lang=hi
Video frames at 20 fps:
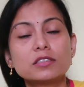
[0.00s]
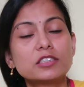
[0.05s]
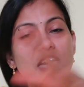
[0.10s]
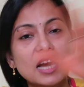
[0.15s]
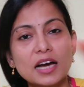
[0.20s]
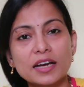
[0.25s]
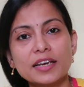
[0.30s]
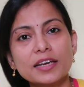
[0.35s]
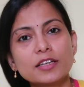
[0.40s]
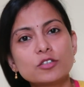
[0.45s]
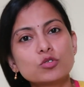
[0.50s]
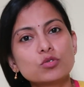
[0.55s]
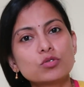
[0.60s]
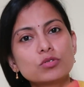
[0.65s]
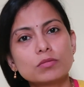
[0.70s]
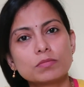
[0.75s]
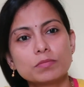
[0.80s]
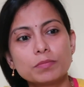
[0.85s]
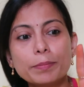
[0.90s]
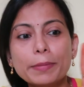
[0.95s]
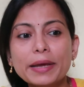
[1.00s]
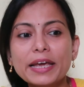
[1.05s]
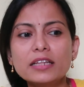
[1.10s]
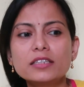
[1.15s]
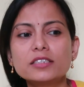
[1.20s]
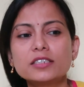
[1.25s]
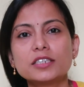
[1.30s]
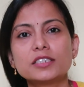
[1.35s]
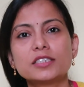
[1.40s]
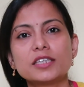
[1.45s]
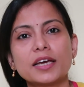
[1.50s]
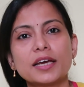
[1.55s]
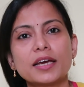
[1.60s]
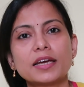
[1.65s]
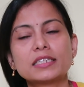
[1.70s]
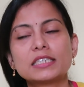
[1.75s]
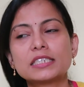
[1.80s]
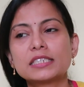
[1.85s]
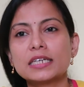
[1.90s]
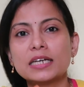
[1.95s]
जाके जो मेन चीज़ें
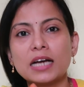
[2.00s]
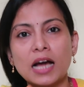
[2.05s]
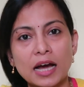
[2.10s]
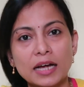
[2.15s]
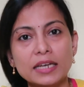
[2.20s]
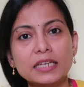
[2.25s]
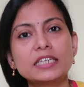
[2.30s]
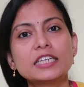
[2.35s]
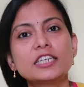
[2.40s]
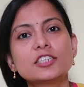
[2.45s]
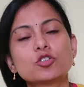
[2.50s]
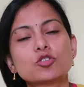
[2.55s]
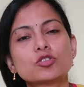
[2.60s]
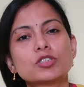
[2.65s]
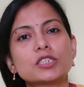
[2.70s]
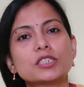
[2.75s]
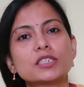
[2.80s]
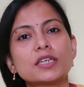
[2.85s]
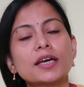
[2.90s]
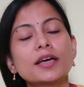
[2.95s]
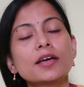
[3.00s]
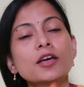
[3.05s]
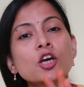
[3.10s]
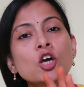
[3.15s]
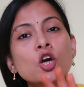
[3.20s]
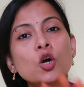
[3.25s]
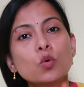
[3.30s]
हैं जैसे खाने की जो चीज़ें हैं